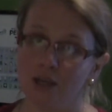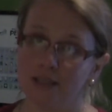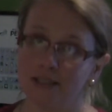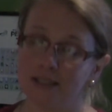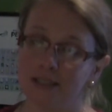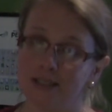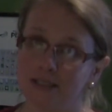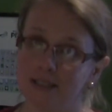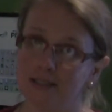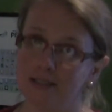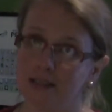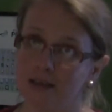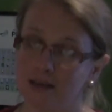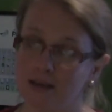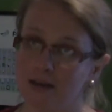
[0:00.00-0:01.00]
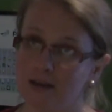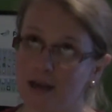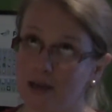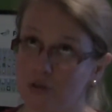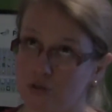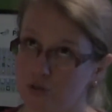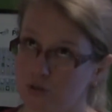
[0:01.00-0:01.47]
C6H14.
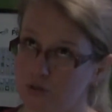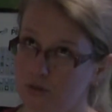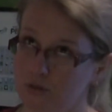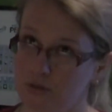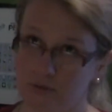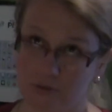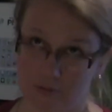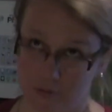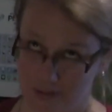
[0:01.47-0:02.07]
Euh,